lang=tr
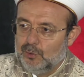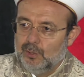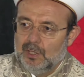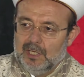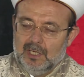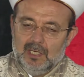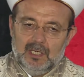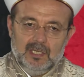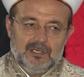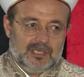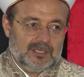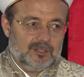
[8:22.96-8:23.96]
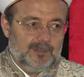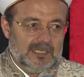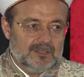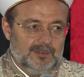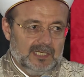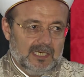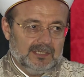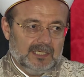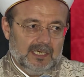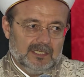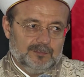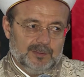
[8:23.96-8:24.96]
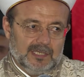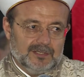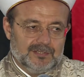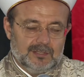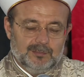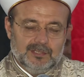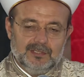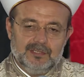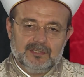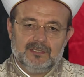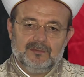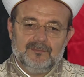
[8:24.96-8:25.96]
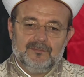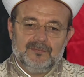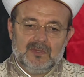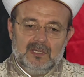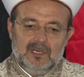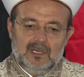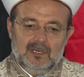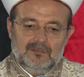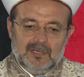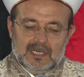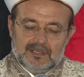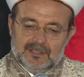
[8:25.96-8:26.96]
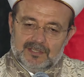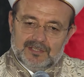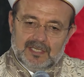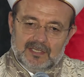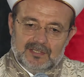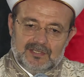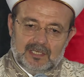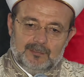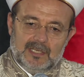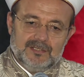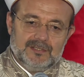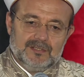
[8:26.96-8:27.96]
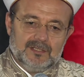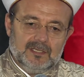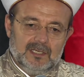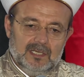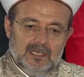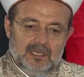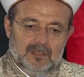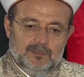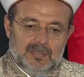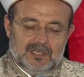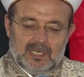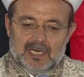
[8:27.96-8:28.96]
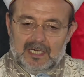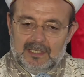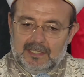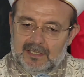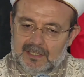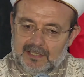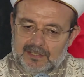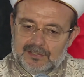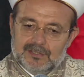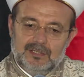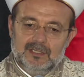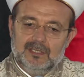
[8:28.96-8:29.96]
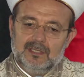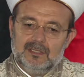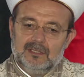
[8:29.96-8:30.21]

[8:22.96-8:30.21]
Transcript: Bu şaşmaz bir adalet prensibidir. Fakat ister istemez bir aile reisi